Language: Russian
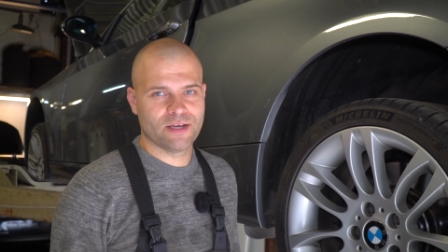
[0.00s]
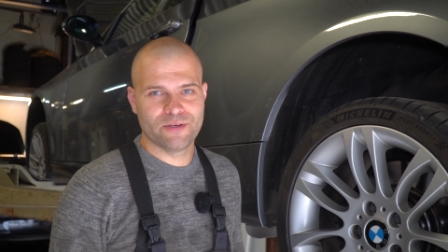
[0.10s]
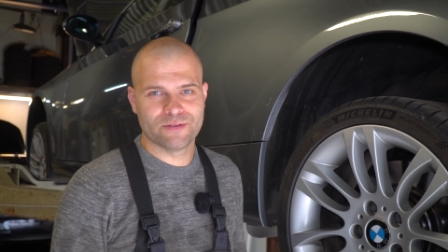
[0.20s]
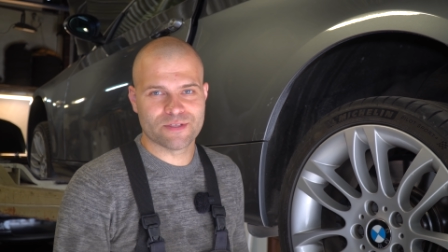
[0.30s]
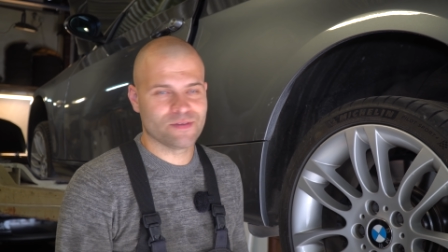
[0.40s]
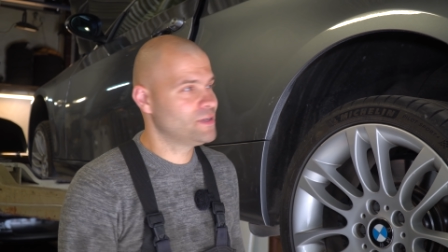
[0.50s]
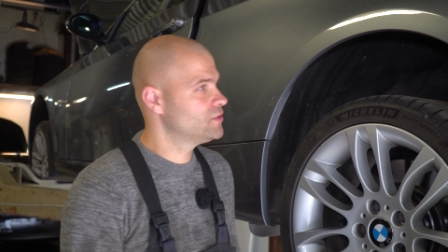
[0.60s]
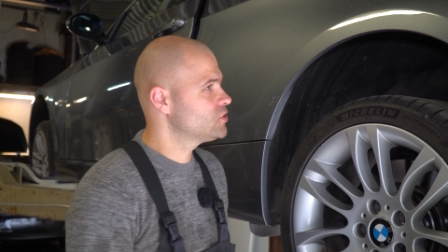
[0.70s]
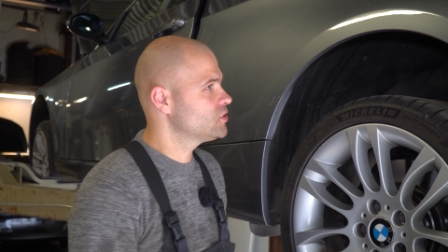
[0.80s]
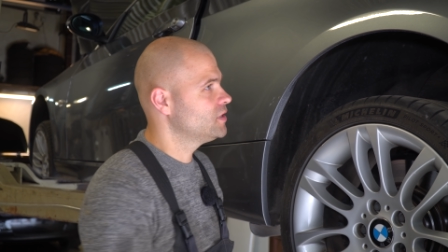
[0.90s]
как ее называют
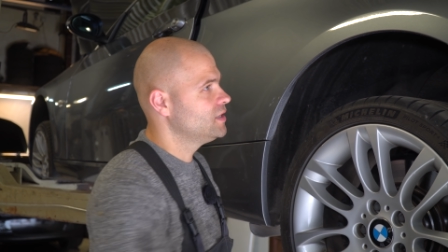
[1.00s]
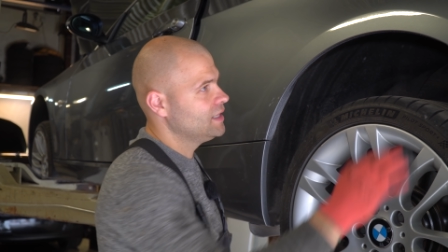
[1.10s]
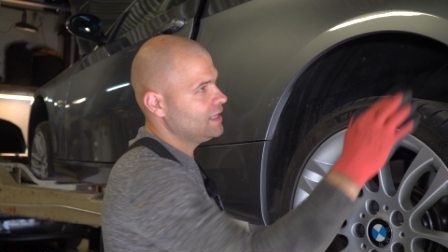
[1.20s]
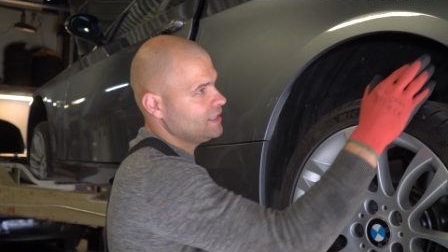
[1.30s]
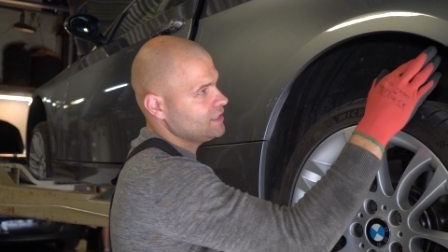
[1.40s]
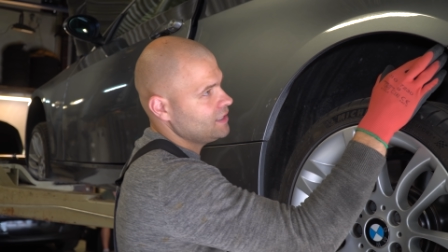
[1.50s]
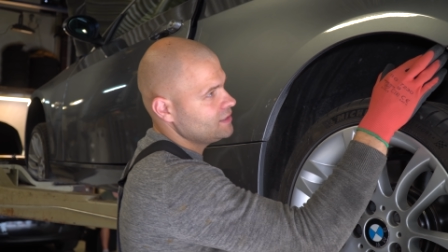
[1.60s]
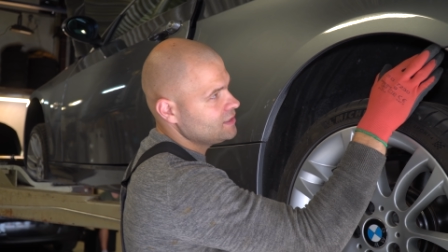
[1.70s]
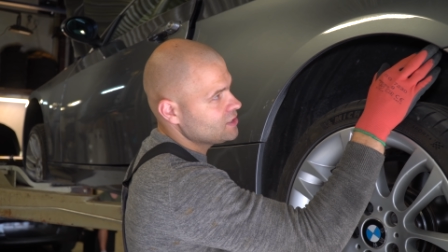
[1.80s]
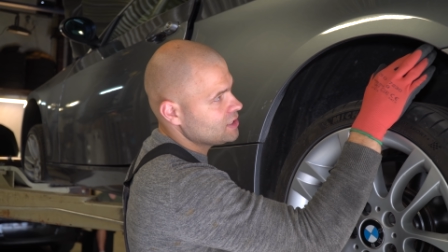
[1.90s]
еще, она
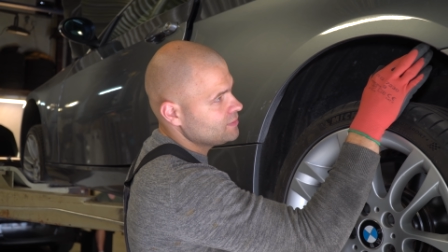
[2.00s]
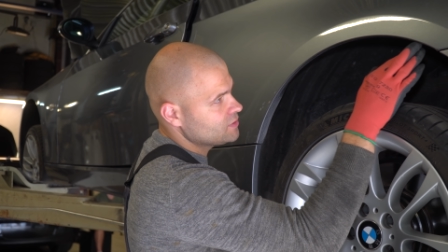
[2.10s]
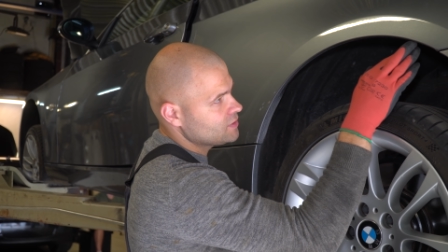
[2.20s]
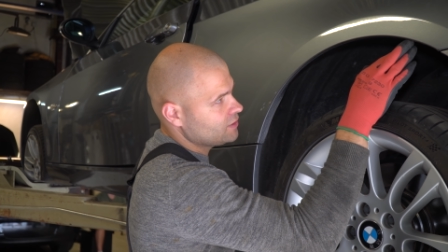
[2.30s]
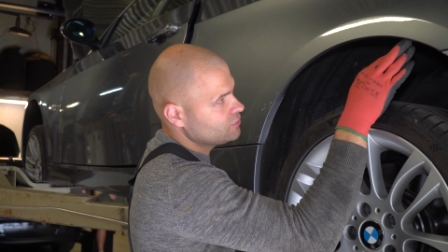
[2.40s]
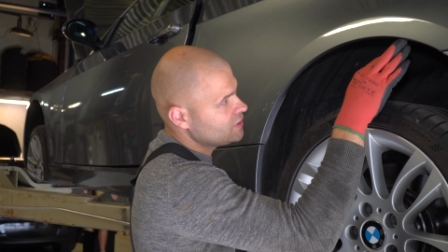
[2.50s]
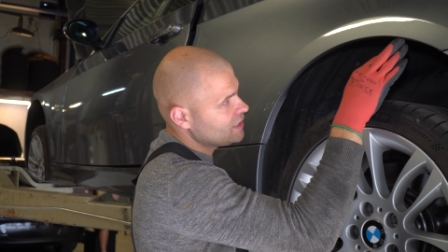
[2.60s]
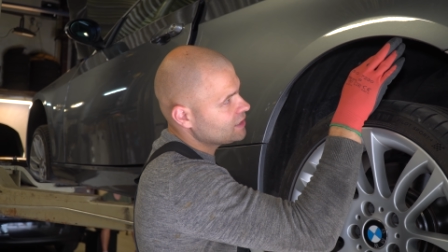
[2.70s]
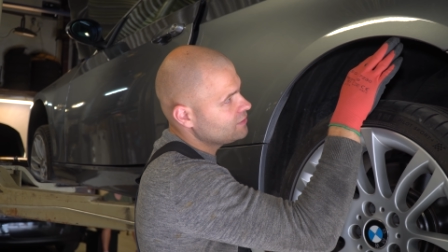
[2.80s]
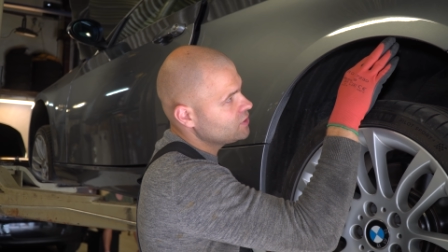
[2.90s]
не должна быть так вот
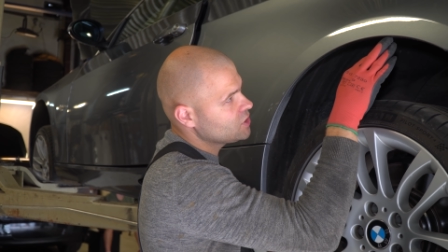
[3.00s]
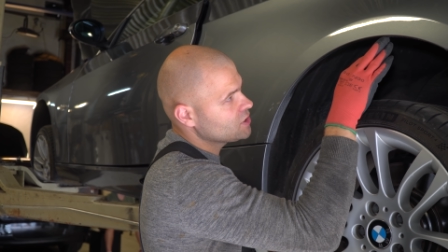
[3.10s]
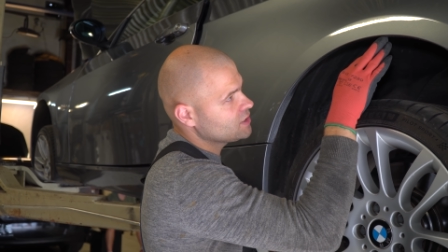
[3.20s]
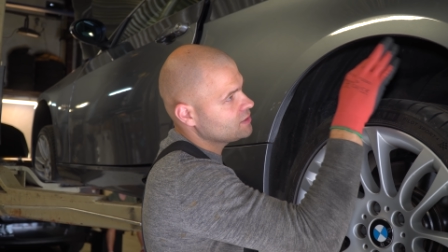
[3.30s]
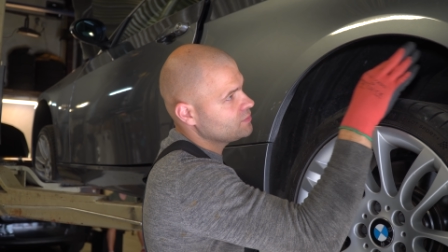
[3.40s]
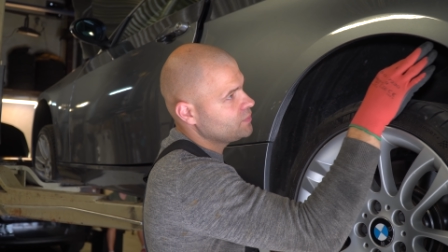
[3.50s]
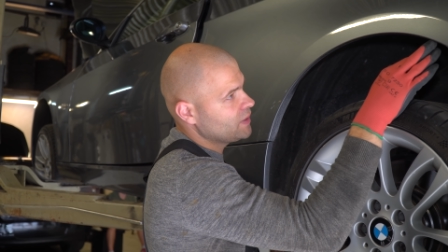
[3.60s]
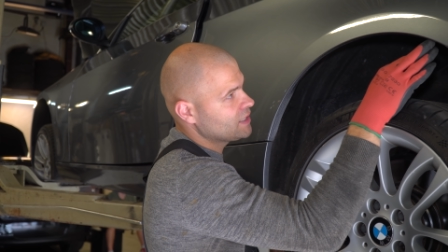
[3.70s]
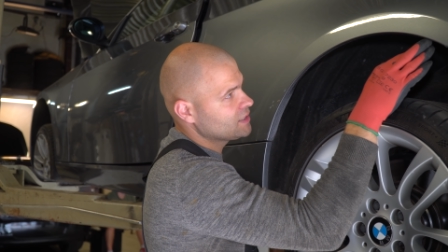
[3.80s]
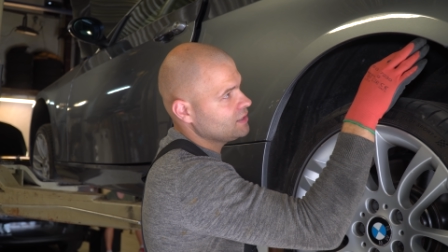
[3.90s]
ярко выражена,
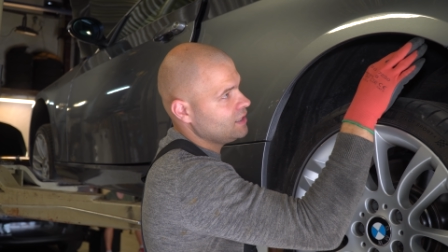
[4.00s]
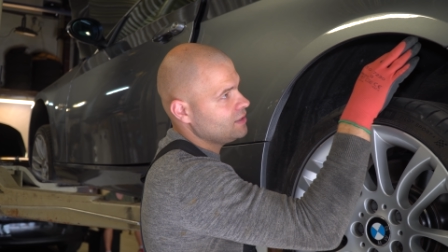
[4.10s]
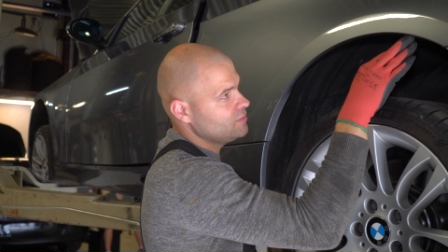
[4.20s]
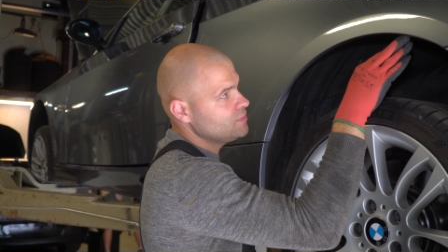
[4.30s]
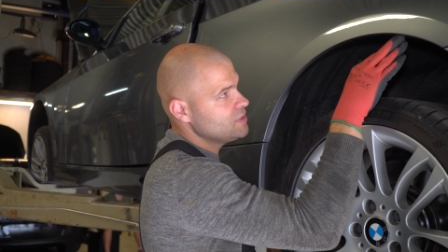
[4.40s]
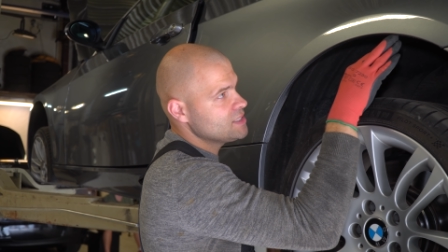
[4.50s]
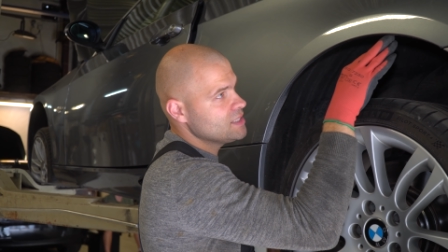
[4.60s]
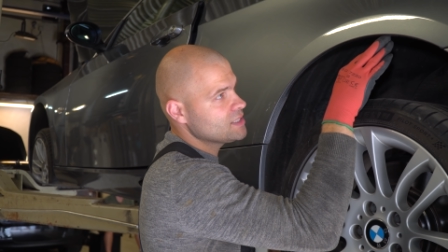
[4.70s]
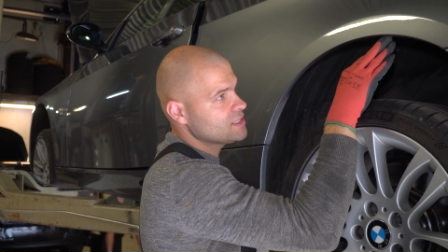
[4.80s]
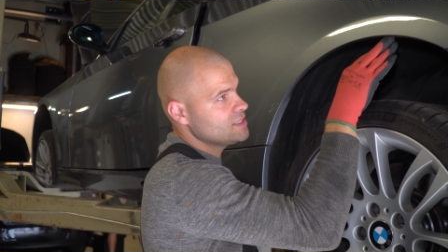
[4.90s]
покрыта лаком и
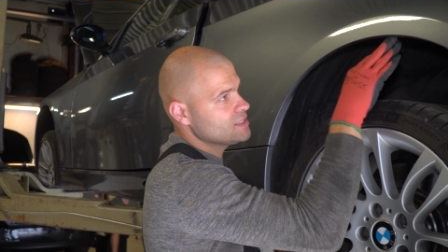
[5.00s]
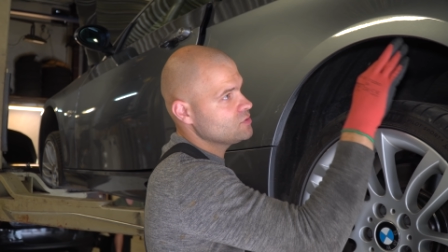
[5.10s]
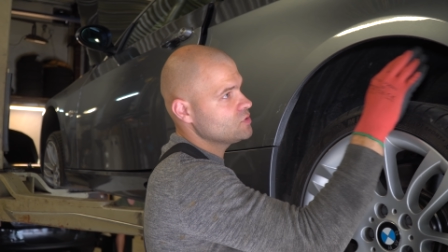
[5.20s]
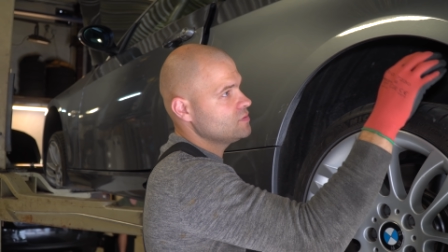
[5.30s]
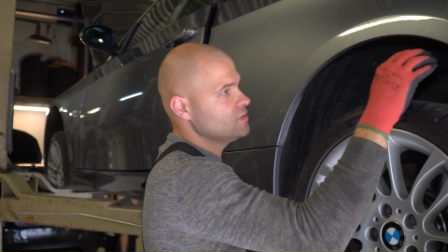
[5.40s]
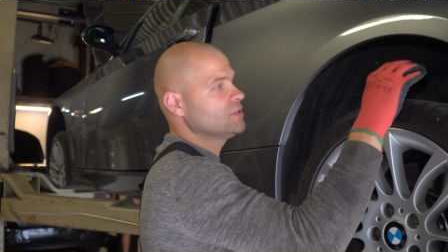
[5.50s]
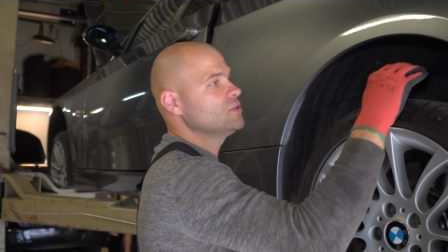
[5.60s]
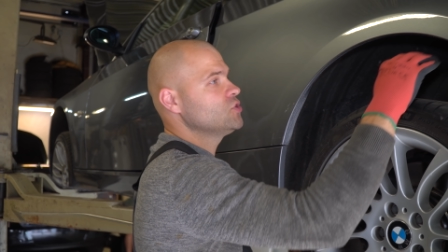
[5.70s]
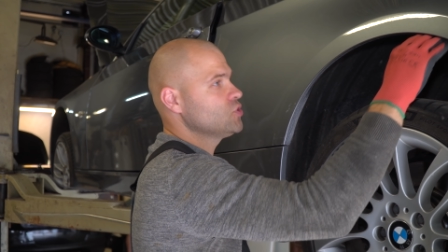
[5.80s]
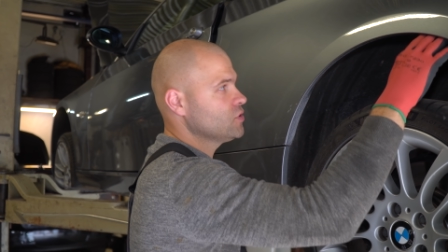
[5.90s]
блестеть, как здесь. То есть это
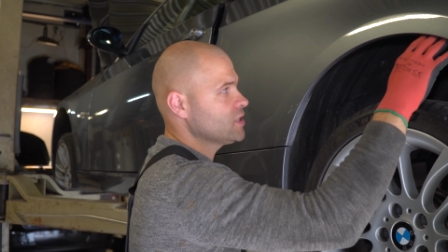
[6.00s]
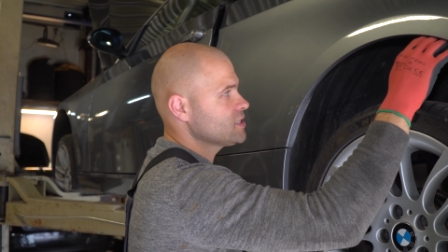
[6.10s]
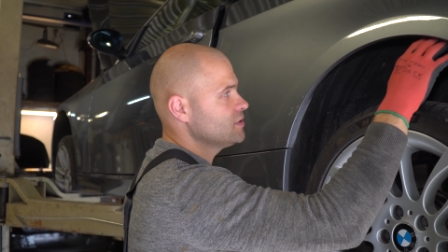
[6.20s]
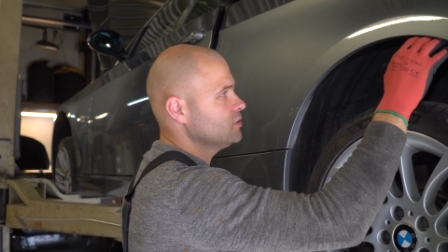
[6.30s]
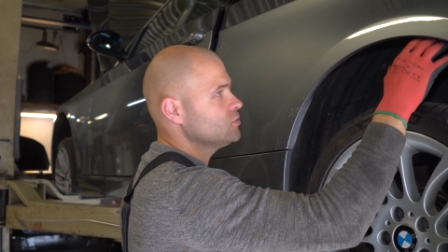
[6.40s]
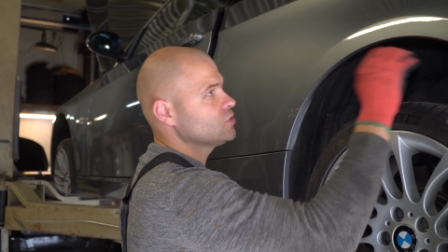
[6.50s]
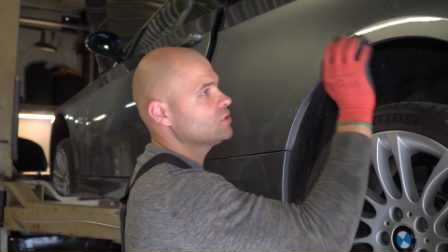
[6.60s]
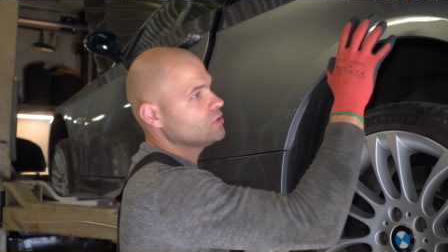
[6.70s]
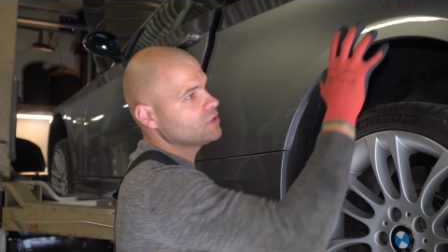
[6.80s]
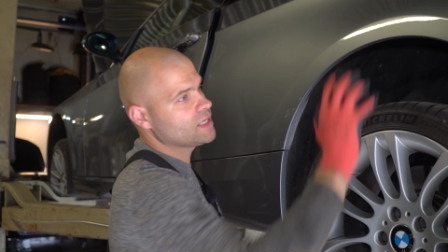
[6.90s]
еще раз говорит о том, что
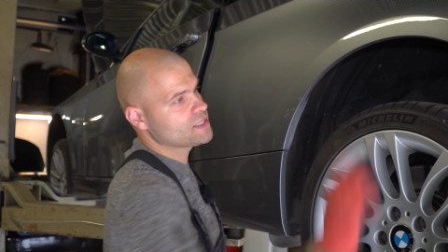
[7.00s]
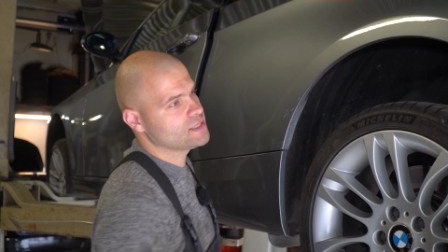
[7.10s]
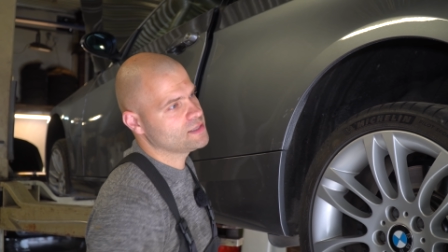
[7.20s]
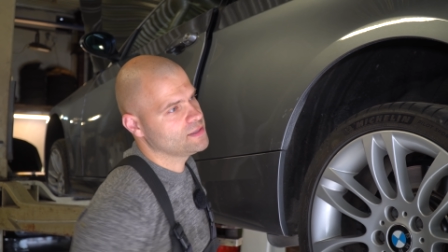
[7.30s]
крыло красили.